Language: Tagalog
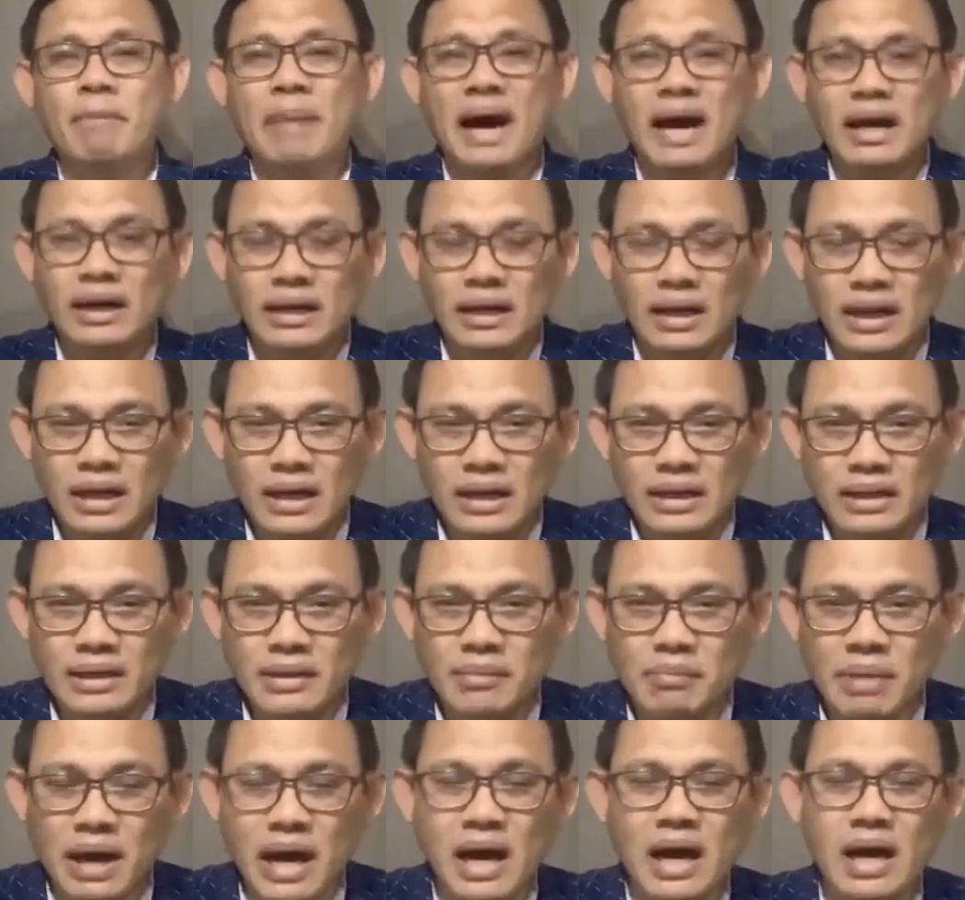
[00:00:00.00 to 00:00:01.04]
para
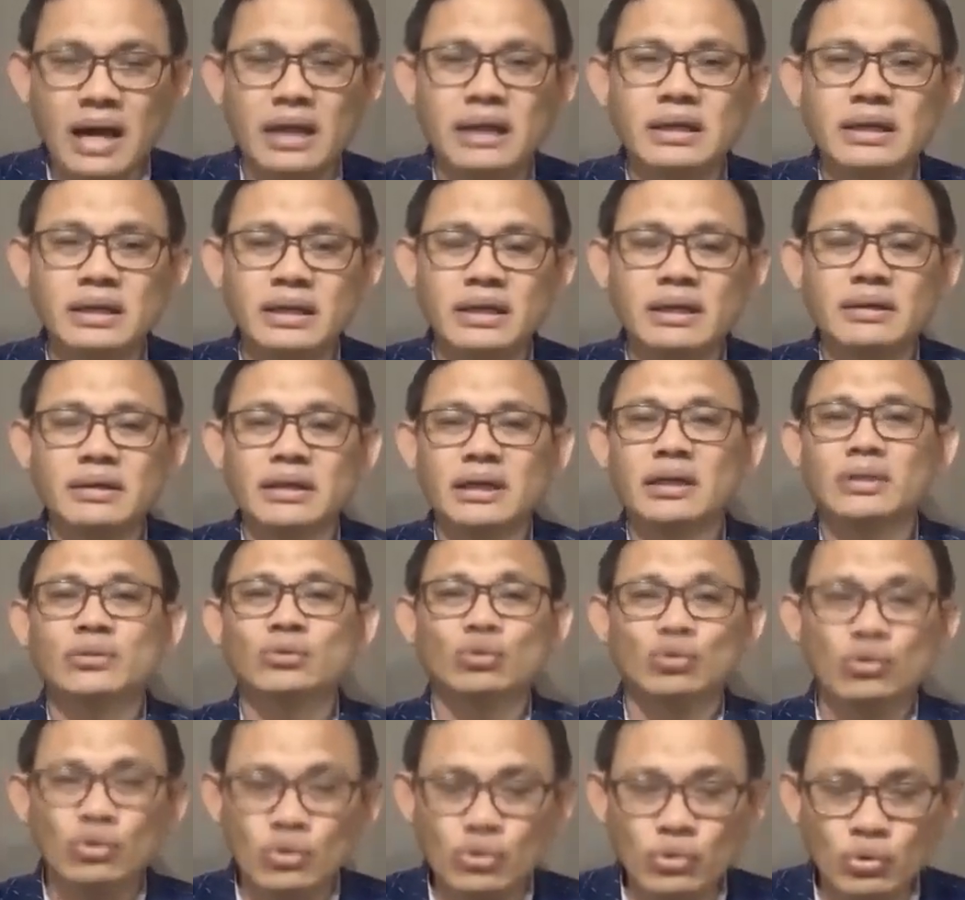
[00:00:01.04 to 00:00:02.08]
ibahagi,
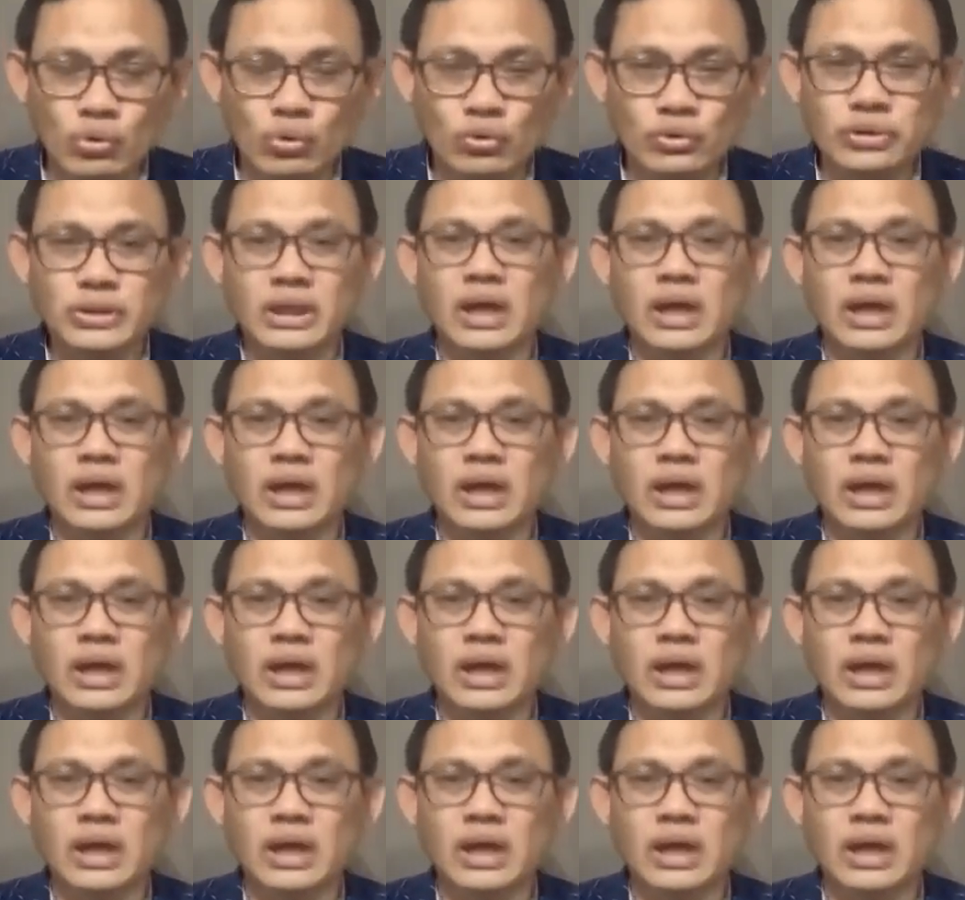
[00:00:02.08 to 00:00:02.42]
ituro